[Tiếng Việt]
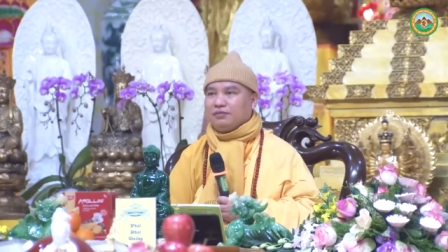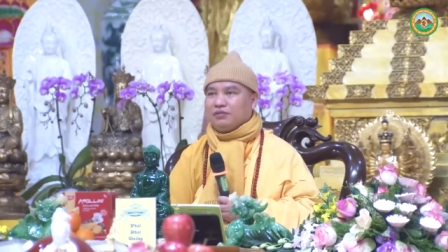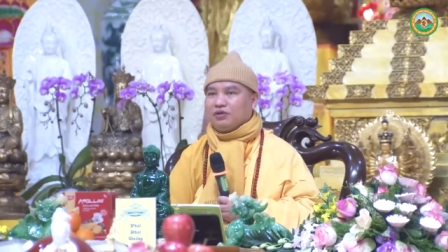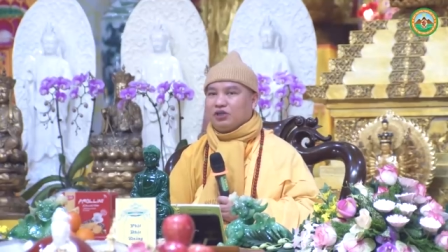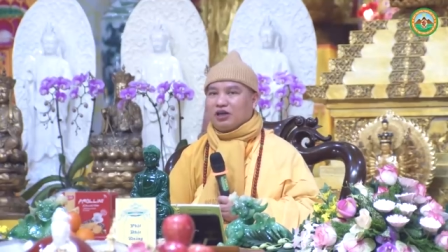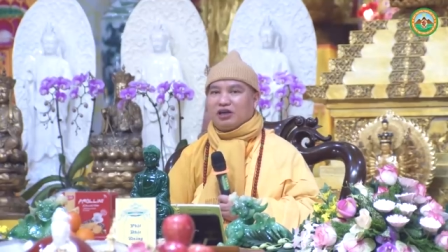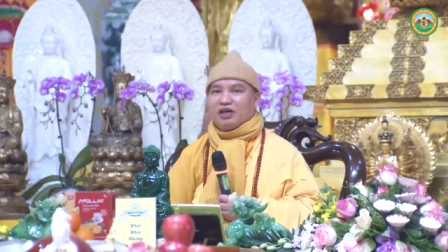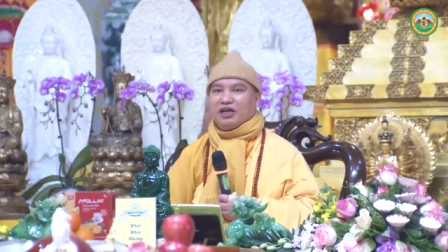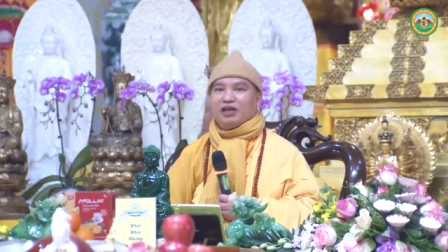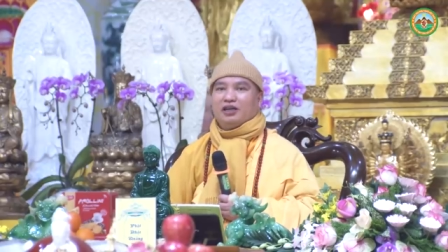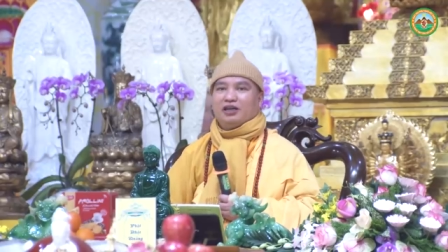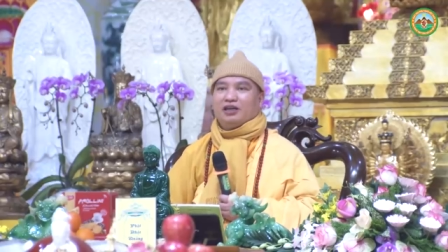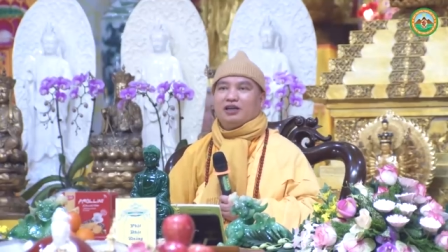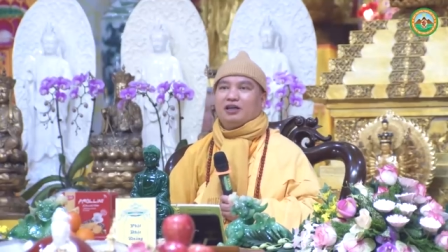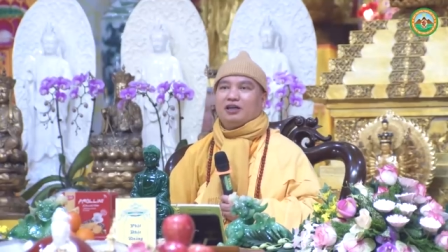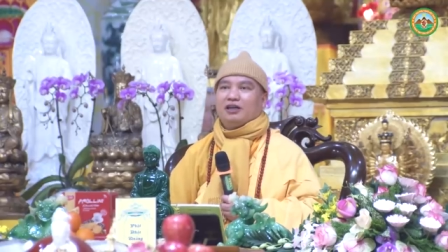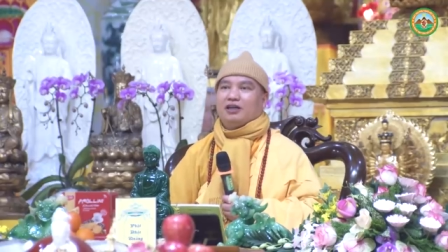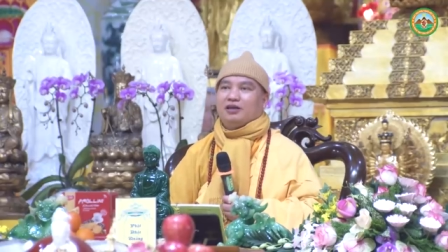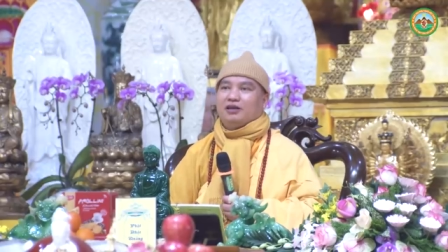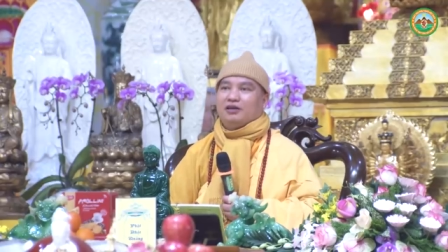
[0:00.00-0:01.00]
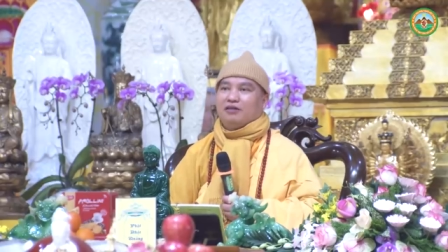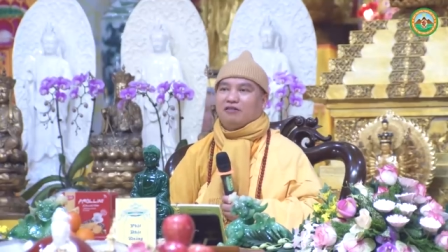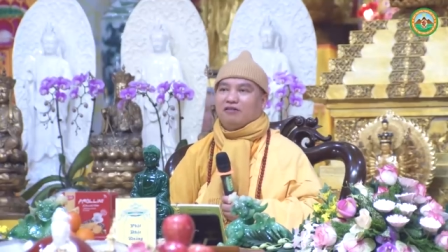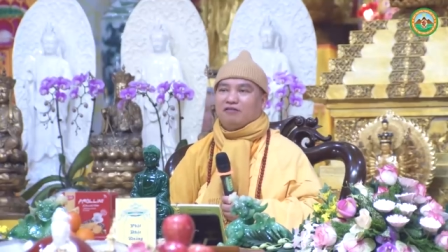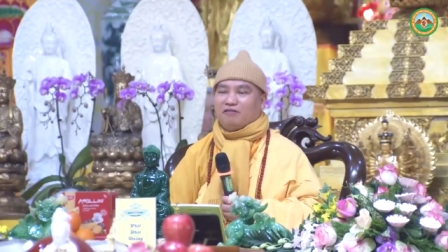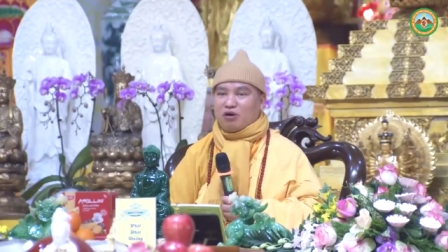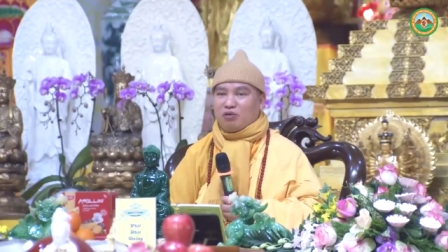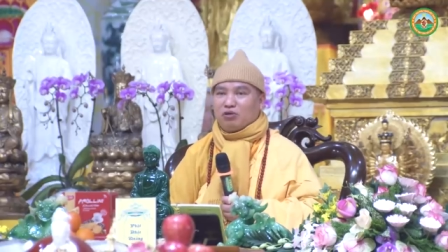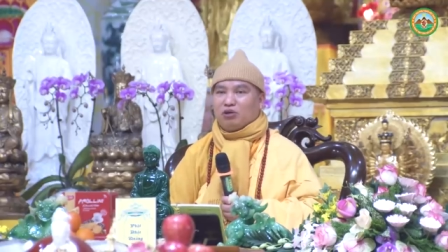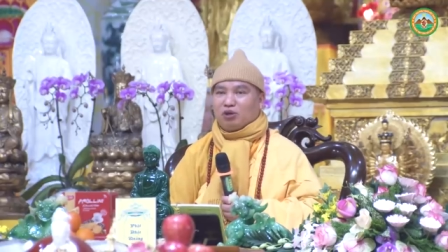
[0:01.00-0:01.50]
cho nên
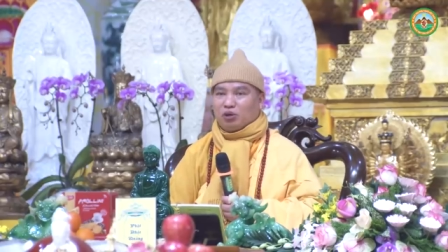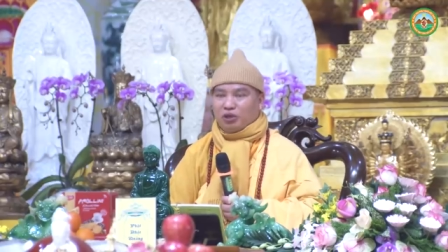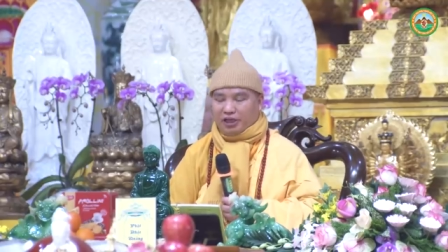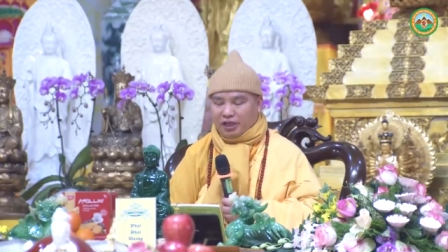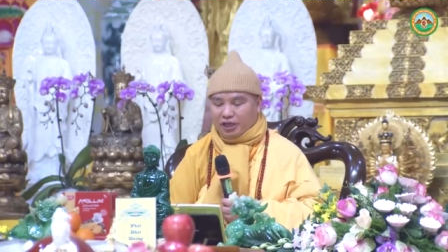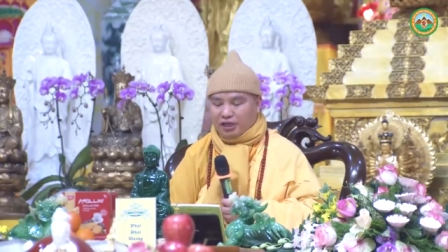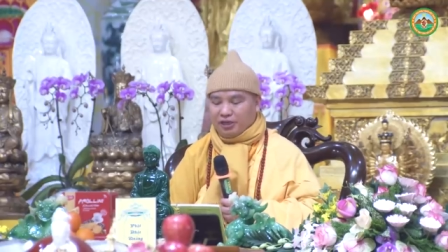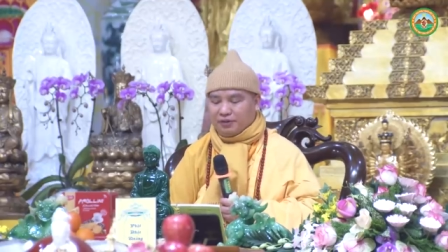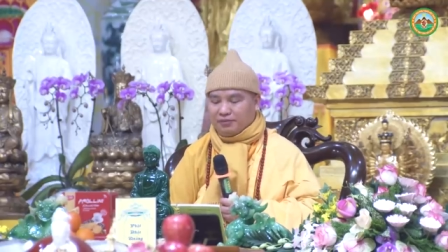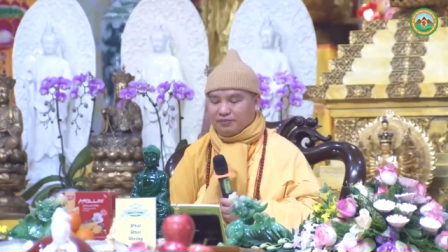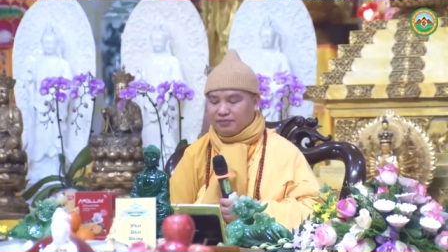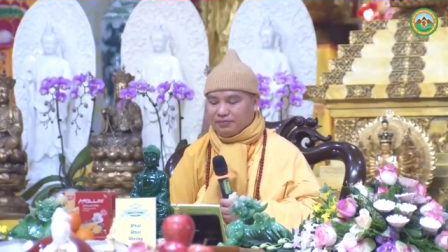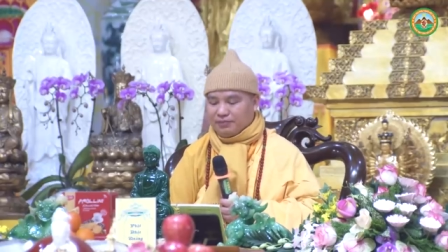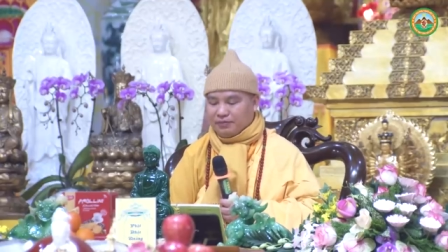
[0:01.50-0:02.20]
phong thủy